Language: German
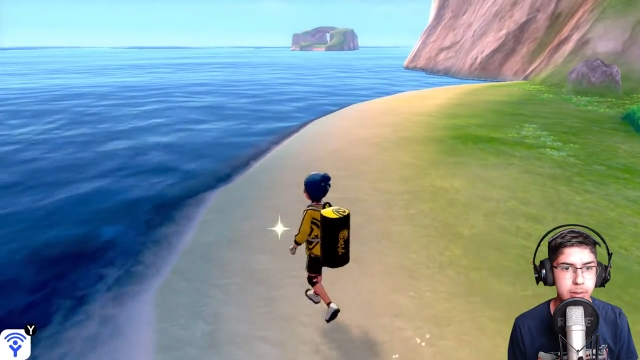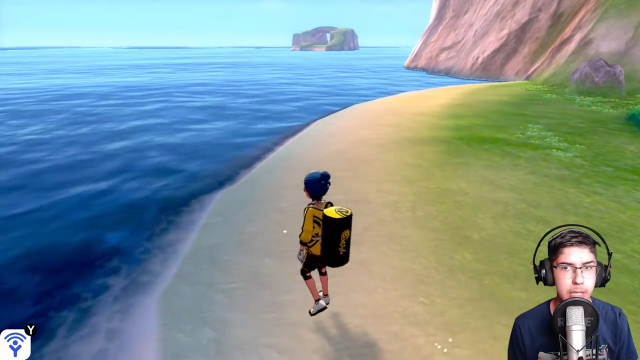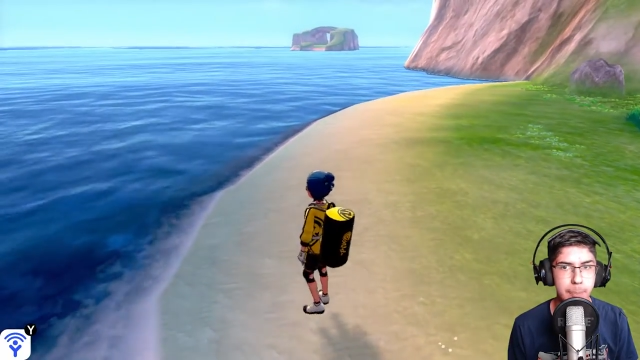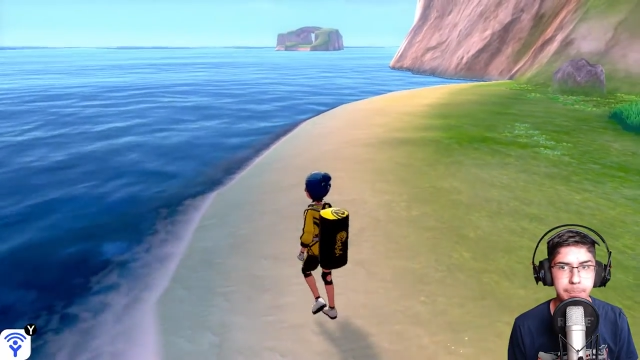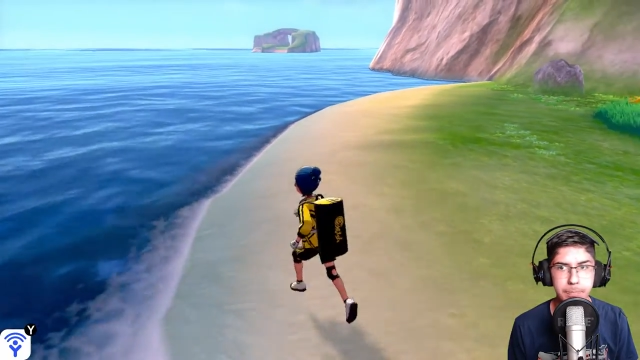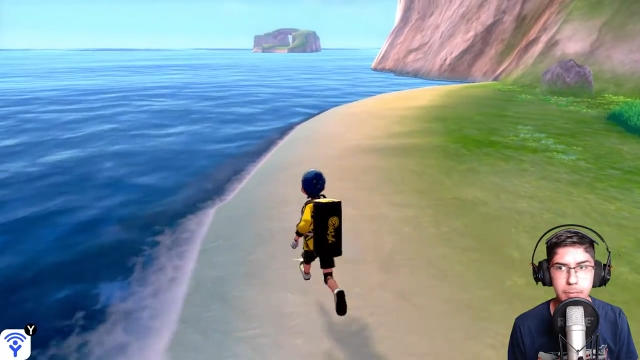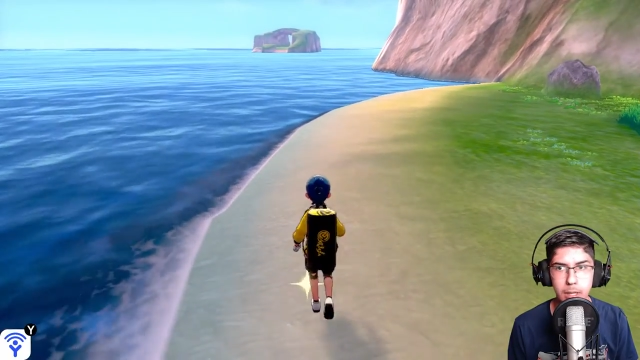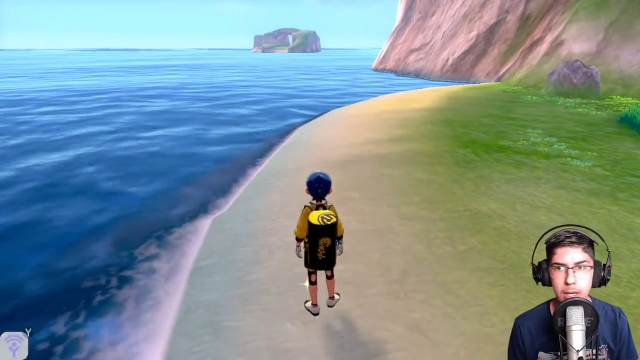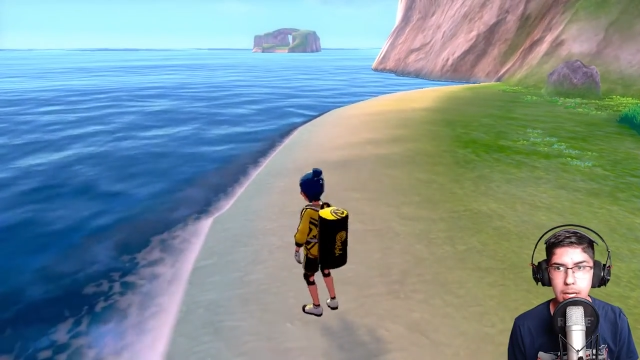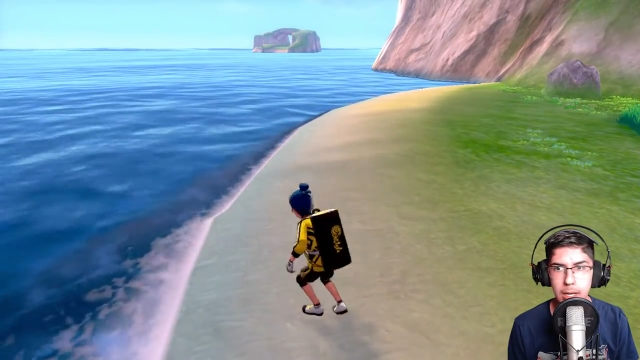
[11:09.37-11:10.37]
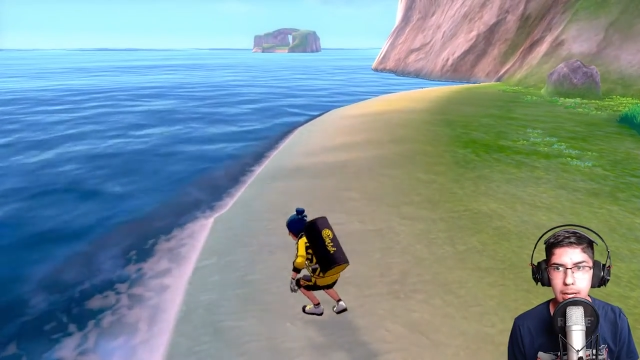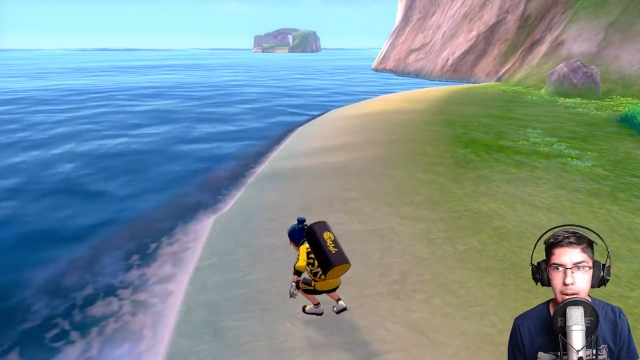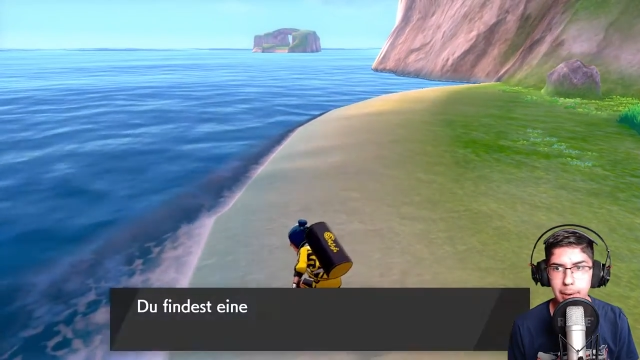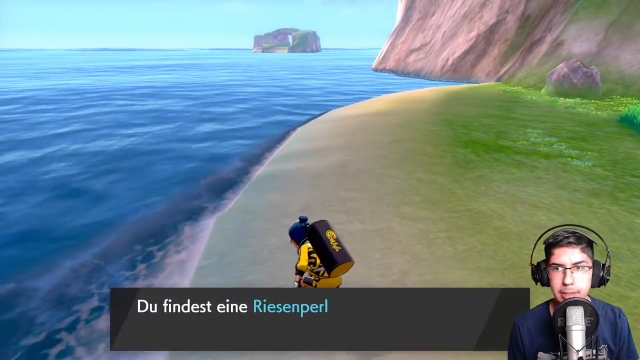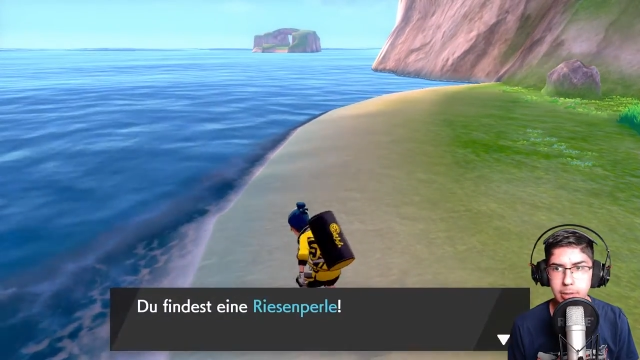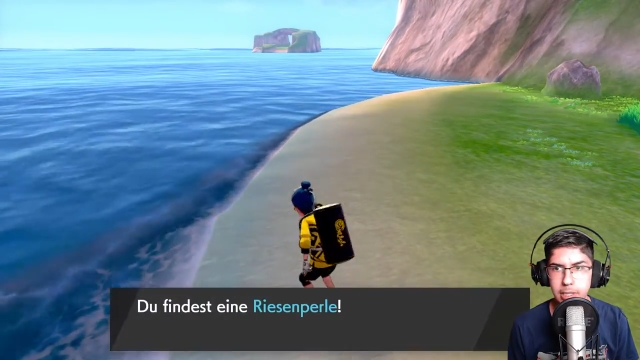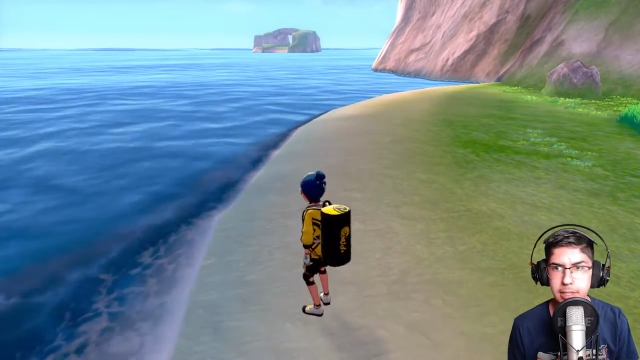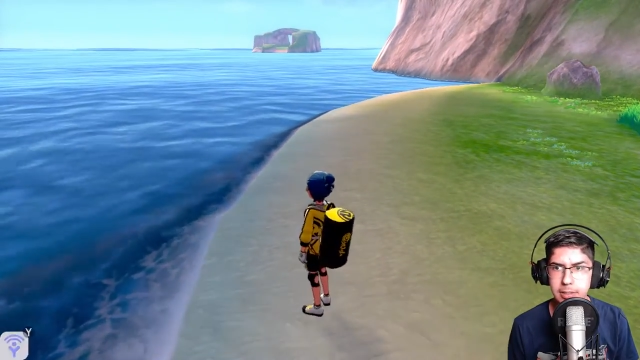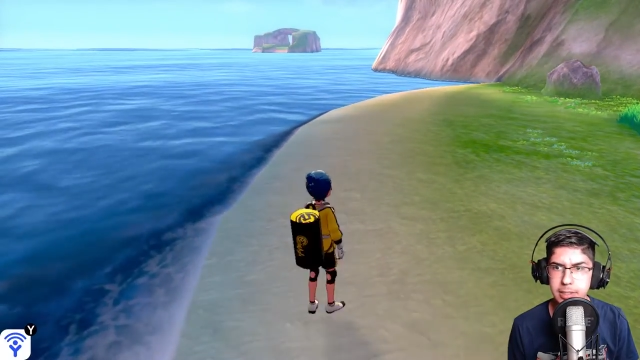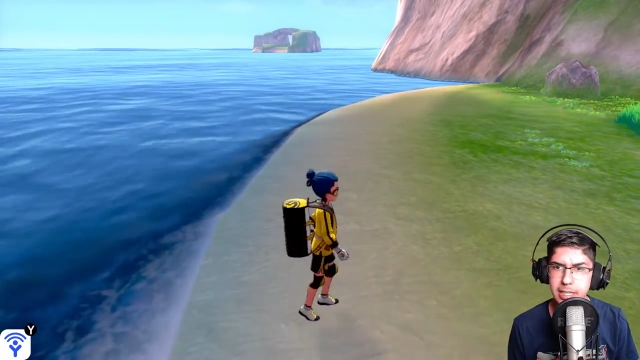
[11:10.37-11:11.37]
Ja. Aber doch, da
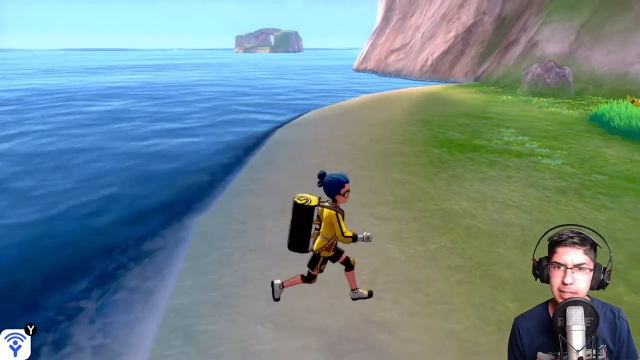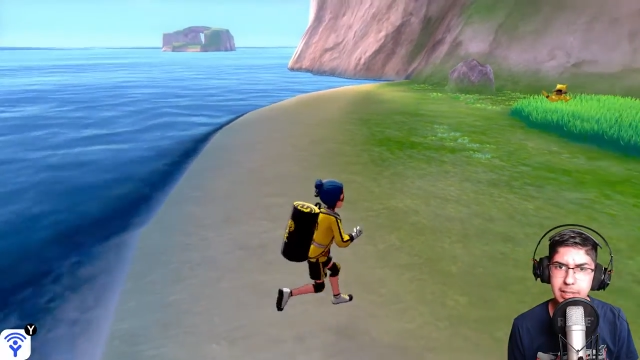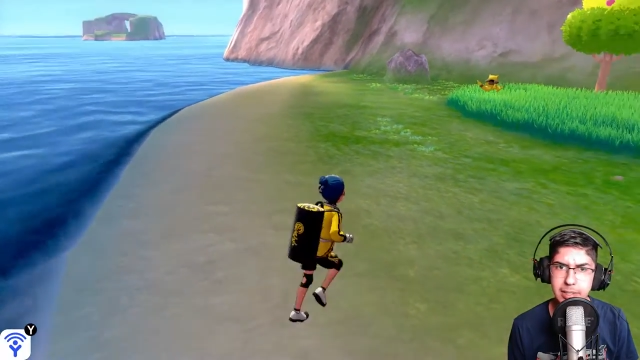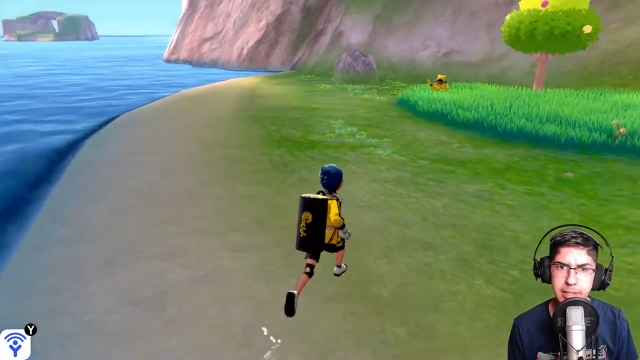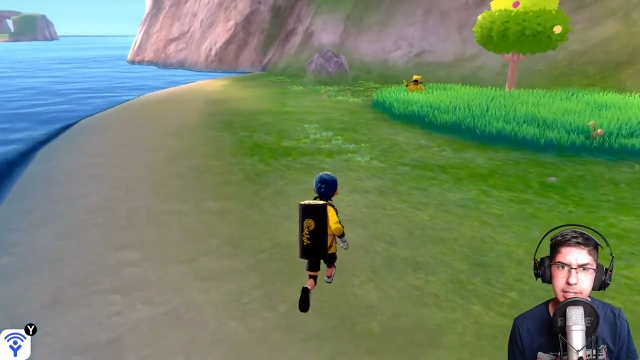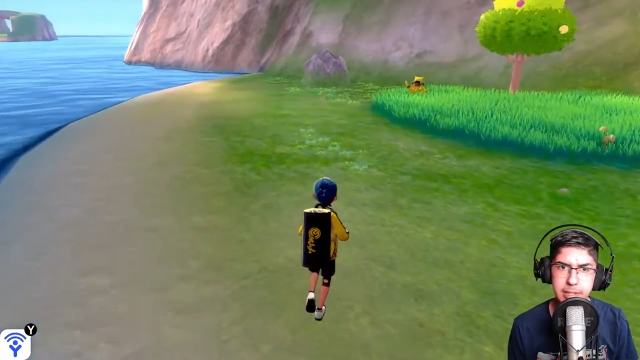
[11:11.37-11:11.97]
ist hinten was? Ich sehe es